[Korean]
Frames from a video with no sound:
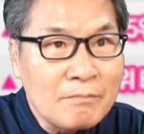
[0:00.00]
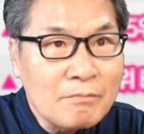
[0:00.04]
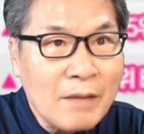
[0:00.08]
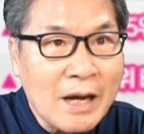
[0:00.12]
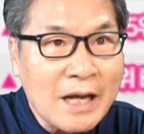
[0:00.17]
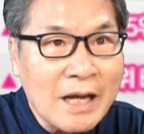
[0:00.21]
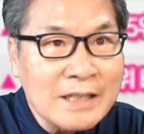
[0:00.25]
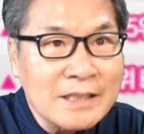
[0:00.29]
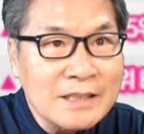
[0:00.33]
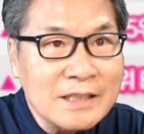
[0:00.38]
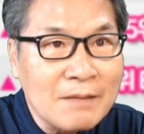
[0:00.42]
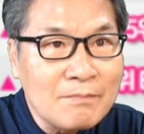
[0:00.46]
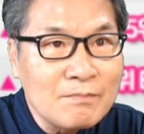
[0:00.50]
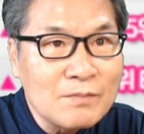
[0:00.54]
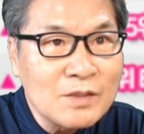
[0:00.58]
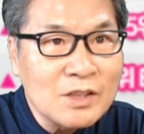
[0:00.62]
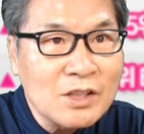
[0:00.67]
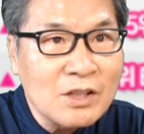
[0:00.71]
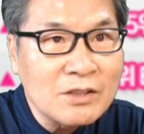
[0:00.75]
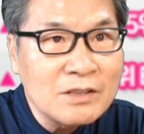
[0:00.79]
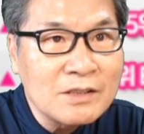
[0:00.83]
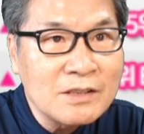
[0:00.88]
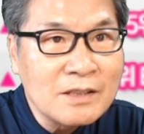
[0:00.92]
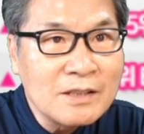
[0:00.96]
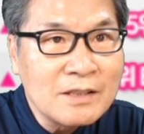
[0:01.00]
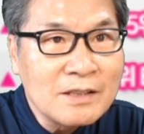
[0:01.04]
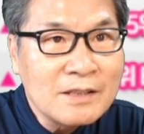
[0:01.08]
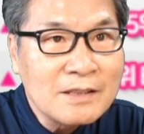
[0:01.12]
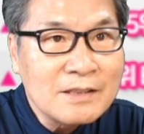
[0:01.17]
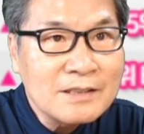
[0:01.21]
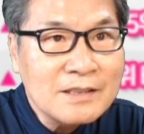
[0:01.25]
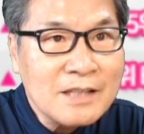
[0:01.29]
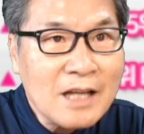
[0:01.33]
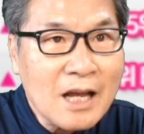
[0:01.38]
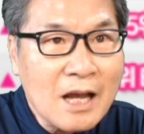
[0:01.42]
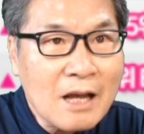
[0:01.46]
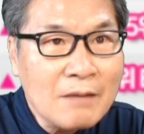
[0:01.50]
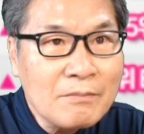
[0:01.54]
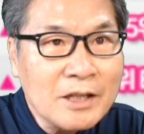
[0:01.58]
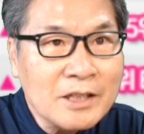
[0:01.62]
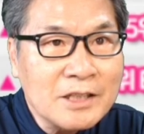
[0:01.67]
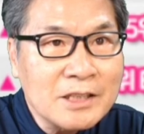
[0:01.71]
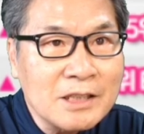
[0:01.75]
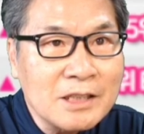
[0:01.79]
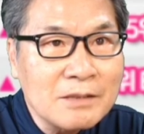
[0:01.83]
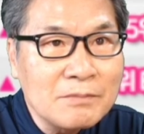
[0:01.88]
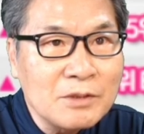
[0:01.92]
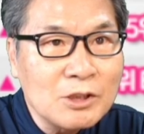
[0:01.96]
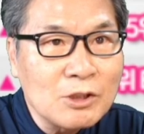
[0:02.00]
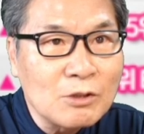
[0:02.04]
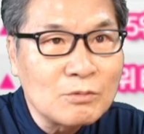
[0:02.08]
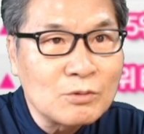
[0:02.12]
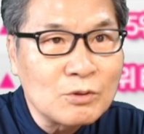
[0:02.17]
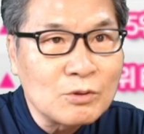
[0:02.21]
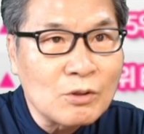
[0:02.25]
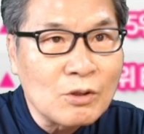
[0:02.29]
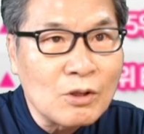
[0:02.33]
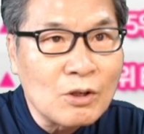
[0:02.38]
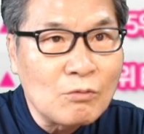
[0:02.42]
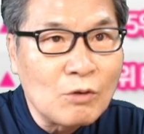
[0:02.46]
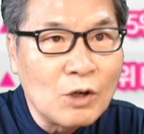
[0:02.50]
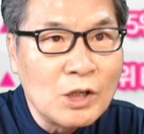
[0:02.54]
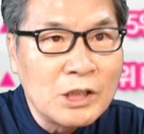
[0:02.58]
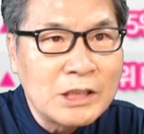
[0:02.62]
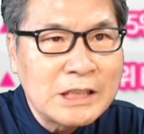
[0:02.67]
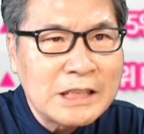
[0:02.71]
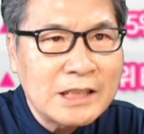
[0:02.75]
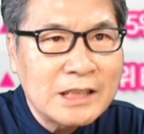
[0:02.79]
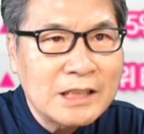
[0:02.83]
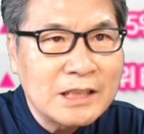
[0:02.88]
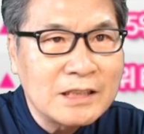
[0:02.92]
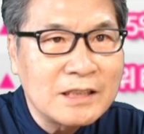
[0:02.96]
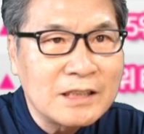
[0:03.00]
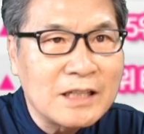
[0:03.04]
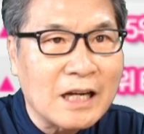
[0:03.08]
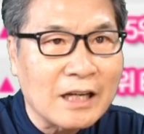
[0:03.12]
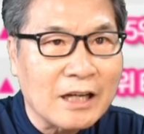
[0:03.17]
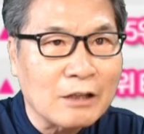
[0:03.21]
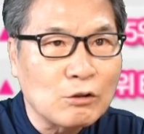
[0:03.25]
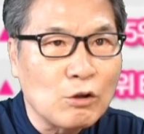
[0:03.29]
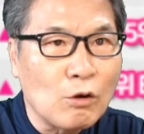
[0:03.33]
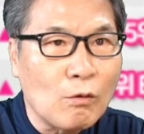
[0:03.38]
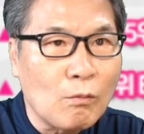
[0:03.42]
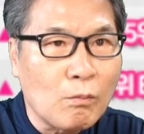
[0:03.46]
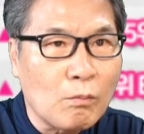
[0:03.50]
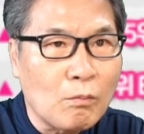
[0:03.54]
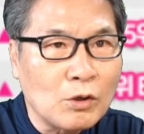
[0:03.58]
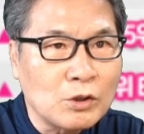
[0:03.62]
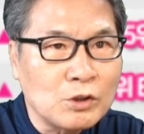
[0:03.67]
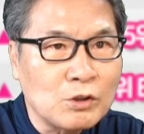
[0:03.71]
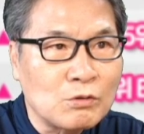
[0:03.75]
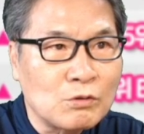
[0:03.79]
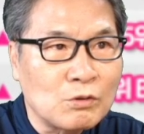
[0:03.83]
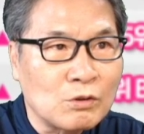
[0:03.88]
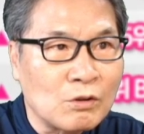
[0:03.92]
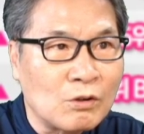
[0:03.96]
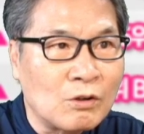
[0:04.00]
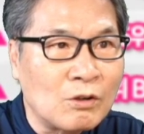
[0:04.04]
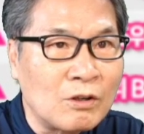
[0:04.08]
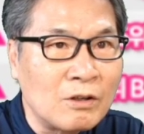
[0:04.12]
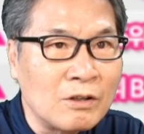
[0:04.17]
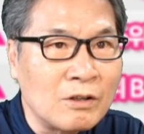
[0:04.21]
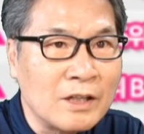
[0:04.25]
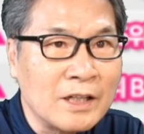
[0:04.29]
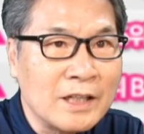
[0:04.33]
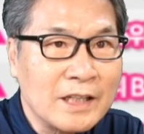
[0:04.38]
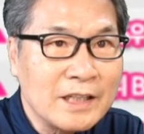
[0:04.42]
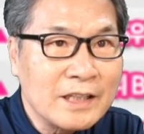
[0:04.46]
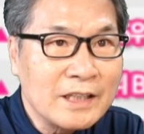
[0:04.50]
13,412점으로 월등하게 독보적으로